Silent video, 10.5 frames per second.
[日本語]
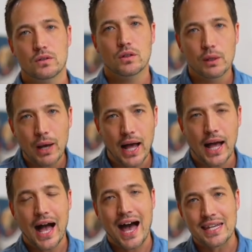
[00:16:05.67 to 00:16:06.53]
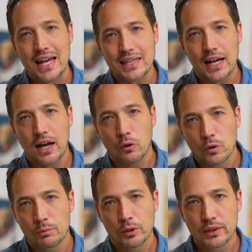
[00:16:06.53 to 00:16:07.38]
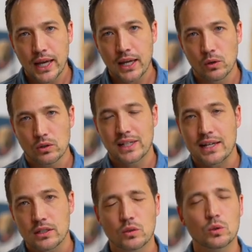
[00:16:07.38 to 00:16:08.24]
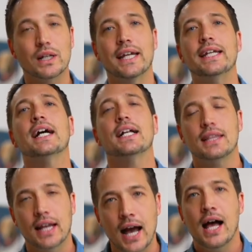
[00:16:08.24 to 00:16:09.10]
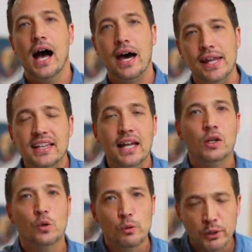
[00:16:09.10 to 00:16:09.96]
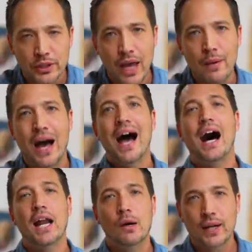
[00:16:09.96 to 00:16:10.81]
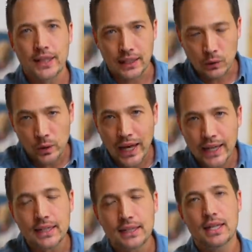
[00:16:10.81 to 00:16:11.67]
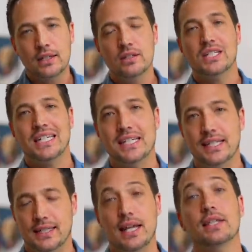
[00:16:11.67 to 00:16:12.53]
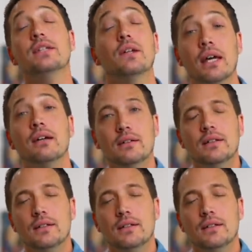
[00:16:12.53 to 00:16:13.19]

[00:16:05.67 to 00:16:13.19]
それはあなたがこの問題をクリアすることができなかったらあなたにこの問題は現れてこないっていう真実なんですよね。